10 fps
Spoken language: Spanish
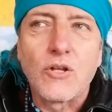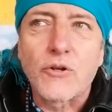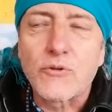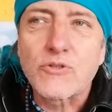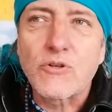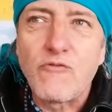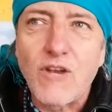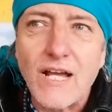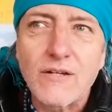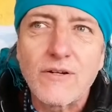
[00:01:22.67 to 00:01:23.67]
Los rusos
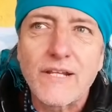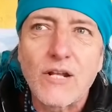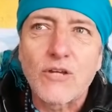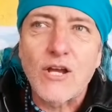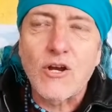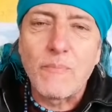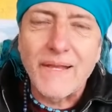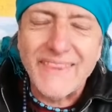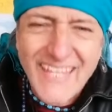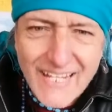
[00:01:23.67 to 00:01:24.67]
blancos eran los que
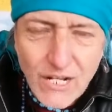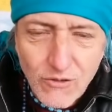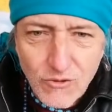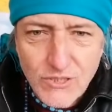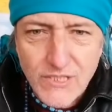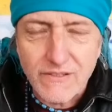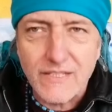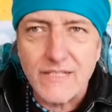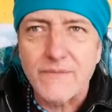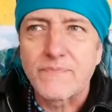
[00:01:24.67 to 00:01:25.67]
combatían a los
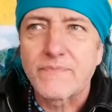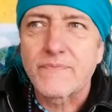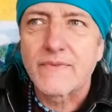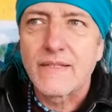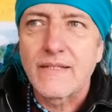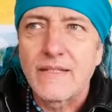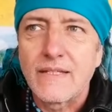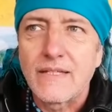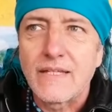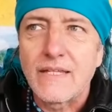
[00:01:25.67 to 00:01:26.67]
bolcheviques.
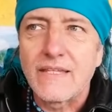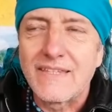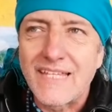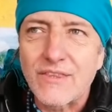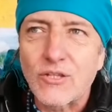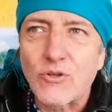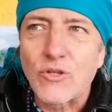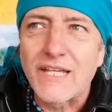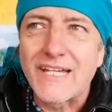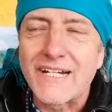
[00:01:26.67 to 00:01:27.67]

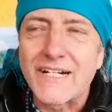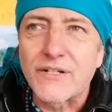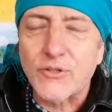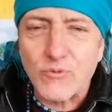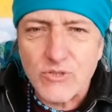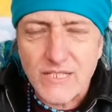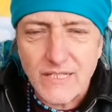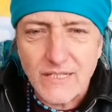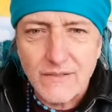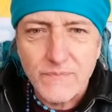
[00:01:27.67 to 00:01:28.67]
Dentro de
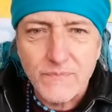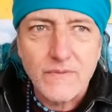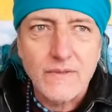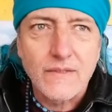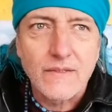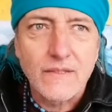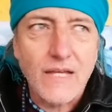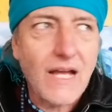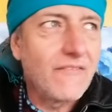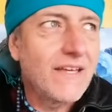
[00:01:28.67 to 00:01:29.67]
Rusia
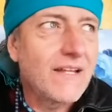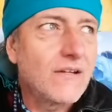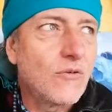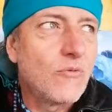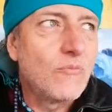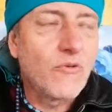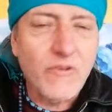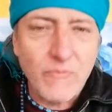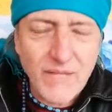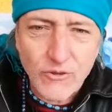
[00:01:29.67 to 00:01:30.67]
habían un
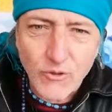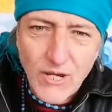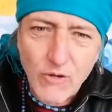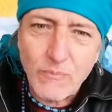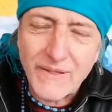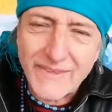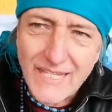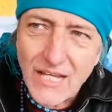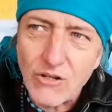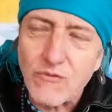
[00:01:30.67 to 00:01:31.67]
movimiento que
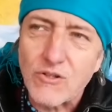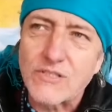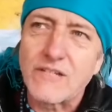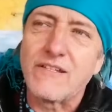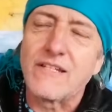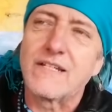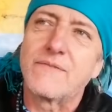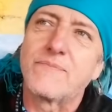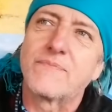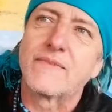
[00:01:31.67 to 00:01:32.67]
combatía a los
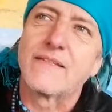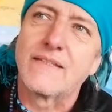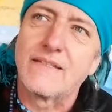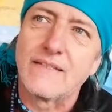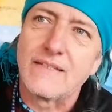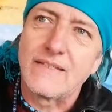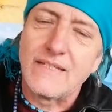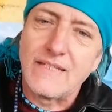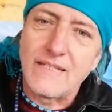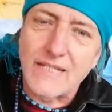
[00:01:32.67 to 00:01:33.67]
bolcheviques
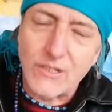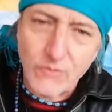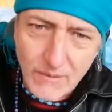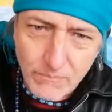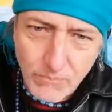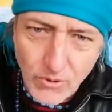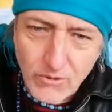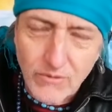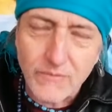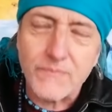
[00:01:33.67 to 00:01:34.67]
y que no eran
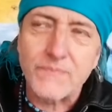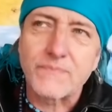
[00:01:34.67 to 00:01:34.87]
pocos.